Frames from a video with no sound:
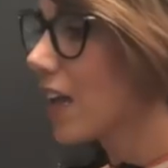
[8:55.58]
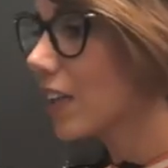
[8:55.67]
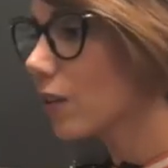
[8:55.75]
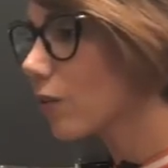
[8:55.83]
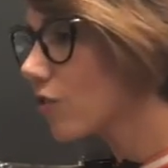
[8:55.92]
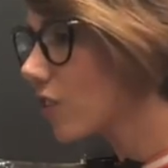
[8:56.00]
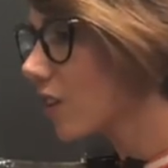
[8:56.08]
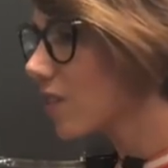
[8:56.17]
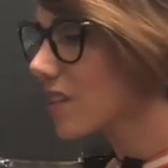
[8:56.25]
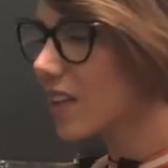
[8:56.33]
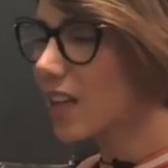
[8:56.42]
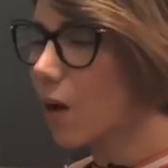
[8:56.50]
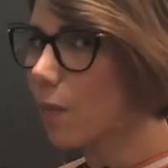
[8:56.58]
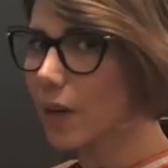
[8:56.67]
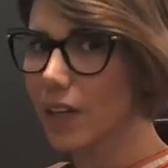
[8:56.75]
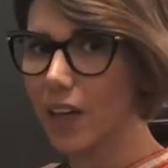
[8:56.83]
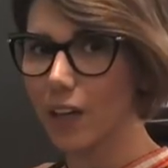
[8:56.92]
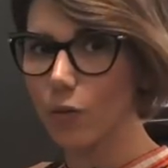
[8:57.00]
Então não adianta você dar um
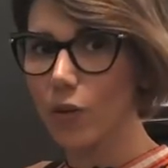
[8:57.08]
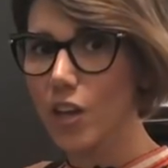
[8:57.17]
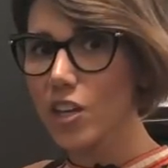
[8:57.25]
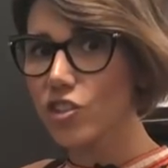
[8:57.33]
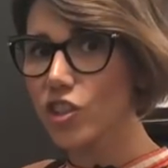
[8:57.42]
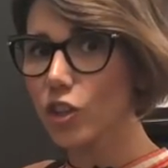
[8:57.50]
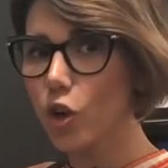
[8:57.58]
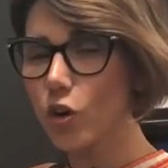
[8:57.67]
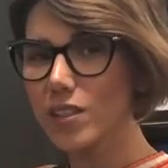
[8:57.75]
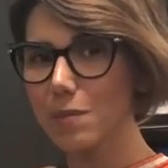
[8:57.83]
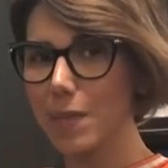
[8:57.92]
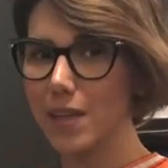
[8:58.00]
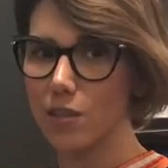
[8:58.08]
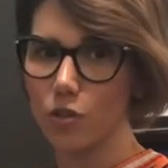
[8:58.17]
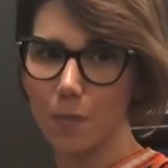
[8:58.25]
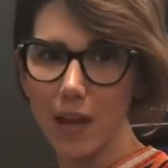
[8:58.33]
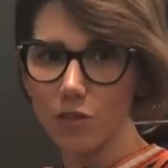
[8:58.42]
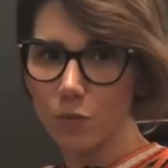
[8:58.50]
brinquedo de 12 meses
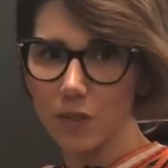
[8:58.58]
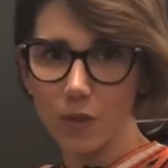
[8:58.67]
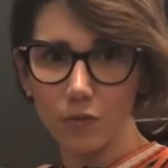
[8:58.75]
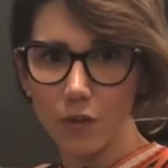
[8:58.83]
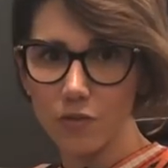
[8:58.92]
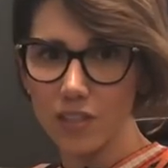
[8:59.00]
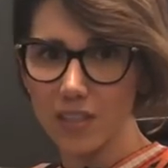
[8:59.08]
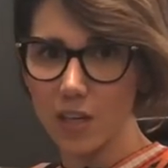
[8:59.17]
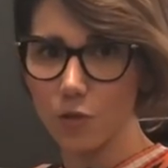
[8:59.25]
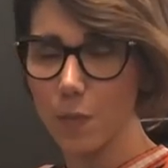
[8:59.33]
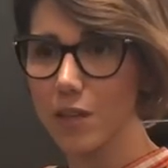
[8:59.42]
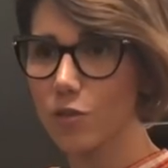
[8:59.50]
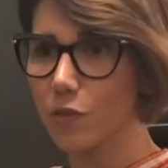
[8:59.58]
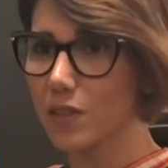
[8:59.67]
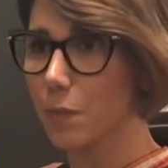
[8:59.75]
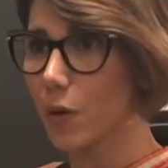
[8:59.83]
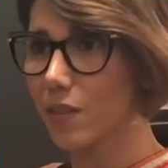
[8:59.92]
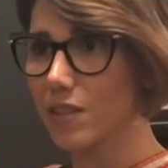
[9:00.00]
mais para o seu filho de 6 meses,
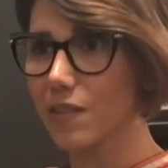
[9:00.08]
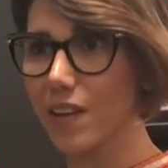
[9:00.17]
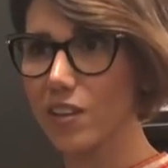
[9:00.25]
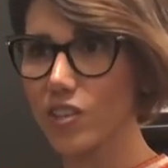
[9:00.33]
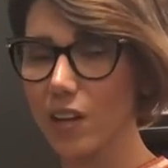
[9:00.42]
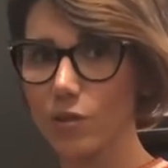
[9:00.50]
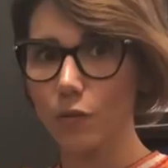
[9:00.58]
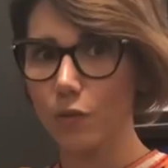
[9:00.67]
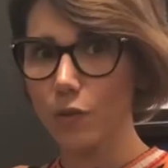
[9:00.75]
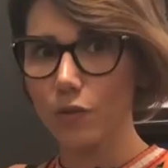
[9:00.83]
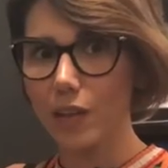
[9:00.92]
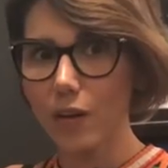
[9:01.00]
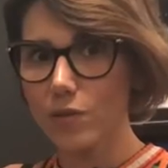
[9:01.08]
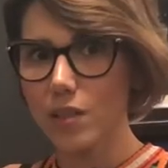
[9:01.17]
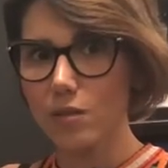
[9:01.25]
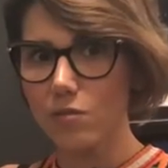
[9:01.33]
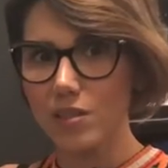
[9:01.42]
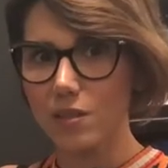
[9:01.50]
porque você vai achar filho não está
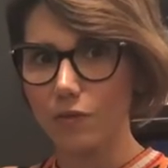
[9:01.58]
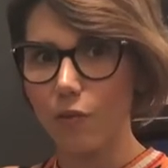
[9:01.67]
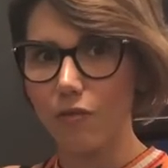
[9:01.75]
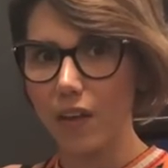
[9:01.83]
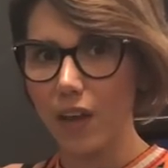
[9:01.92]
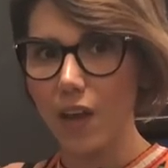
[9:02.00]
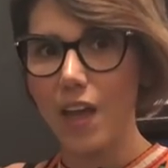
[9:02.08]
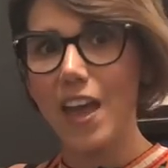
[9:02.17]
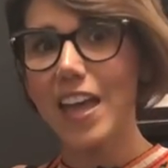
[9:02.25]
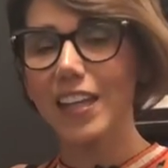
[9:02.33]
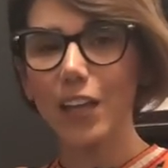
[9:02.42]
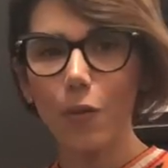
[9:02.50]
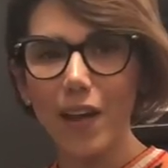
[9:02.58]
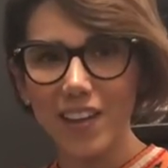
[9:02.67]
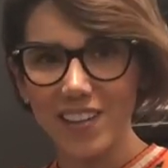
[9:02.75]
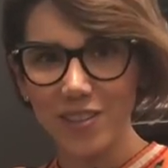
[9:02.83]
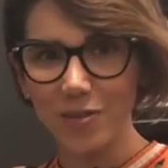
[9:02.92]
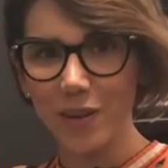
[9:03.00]
conseguindo desenvolver. E não é
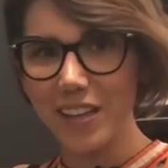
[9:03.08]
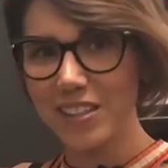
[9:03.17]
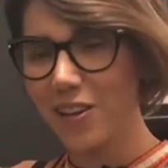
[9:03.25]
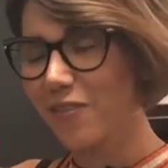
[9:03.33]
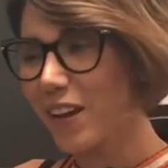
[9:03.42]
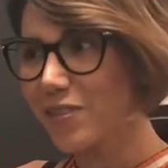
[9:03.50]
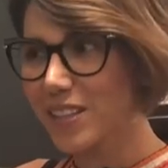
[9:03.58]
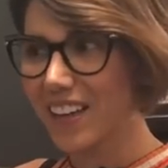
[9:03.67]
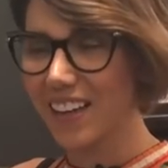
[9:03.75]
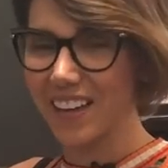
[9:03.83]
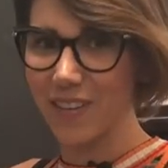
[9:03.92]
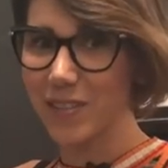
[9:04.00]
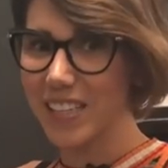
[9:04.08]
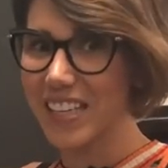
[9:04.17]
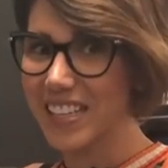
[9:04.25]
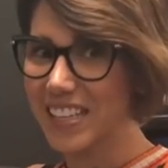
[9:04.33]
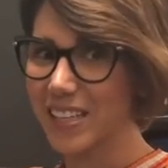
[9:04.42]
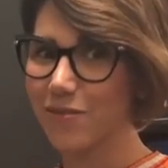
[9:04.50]
isso. Ele só vai usar,
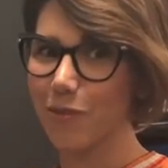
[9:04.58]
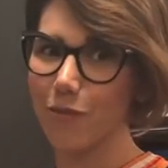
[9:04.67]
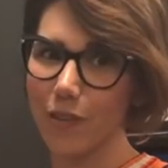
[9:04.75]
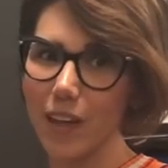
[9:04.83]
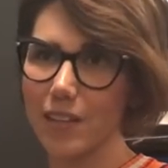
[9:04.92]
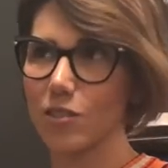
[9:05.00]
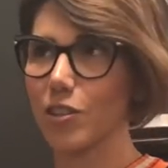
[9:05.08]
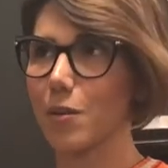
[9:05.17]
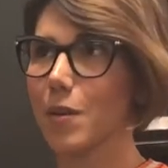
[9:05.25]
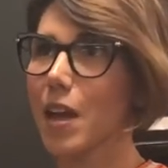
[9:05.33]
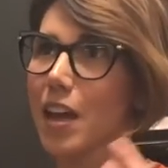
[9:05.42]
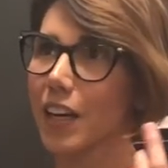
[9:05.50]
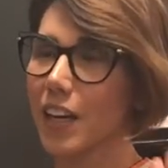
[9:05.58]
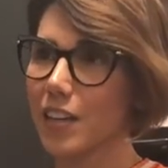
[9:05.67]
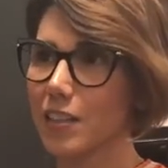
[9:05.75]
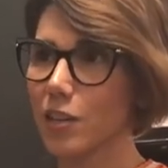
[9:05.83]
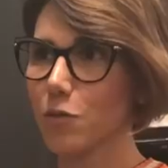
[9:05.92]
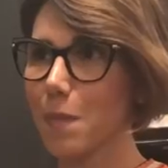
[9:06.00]
conseguir desenvolver, existem
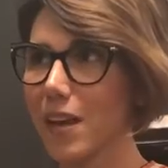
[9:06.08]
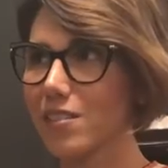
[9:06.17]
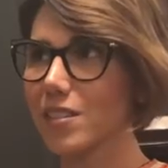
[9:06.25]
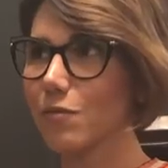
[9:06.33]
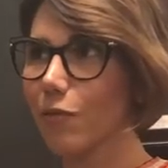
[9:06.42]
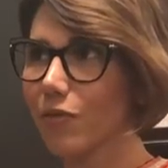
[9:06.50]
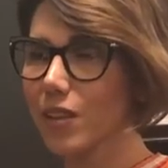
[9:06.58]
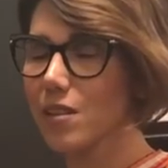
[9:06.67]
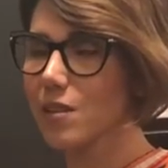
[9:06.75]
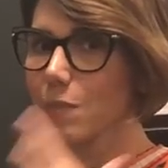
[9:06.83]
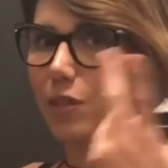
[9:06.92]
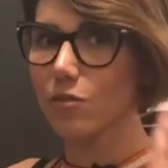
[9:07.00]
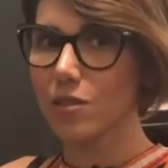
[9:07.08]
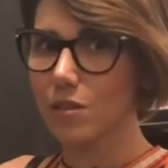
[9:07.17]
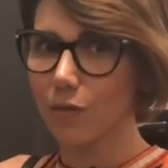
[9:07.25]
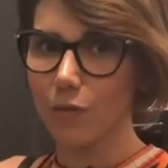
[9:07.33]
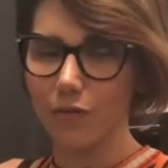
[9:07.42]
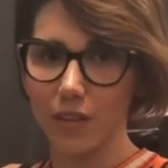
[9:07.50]
crianças mais desenvolvidas e menos
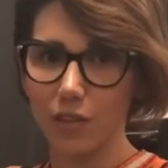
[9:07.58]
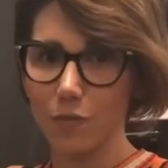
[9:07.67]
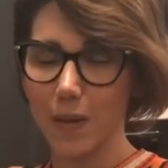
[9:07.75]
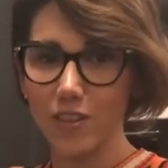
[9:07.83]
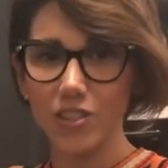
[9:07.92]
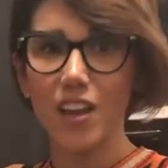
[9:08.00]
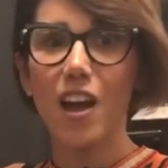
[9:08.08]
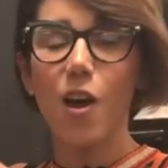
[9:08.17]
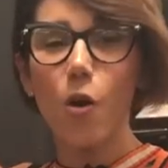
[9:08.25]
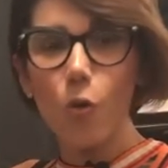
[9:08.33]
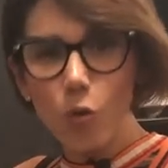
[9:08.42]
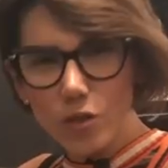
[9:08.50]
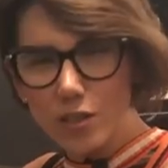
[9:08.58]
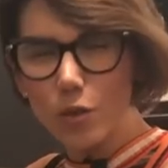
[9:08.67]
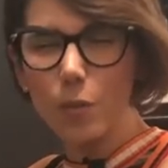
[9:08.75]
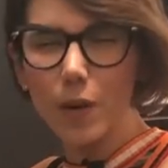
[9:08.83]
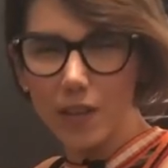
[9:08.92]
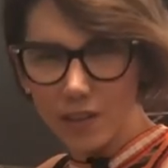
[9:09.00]
desenvolvidas, mas use
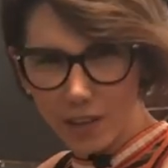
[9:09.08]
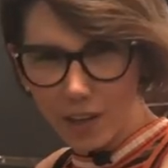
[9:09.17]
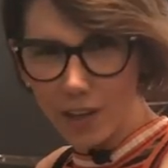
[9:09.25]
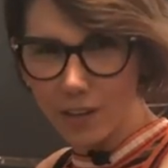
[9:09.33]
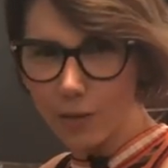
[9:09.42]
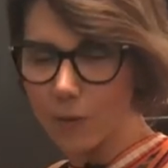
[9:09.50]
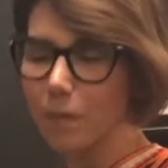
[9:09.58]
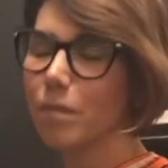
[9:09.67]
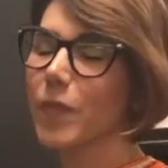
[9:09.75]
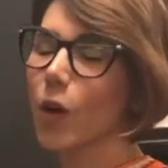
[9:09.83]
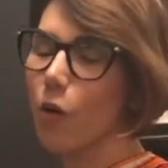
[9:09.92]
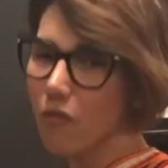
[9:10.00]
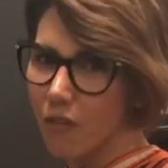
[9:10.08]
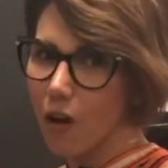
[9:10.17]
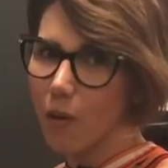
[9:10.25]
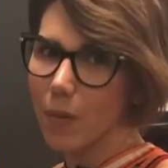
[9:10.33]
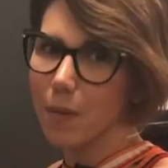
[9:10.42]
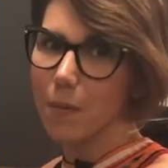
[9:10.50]
o brinquedo
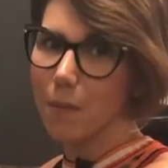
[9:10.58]
conforme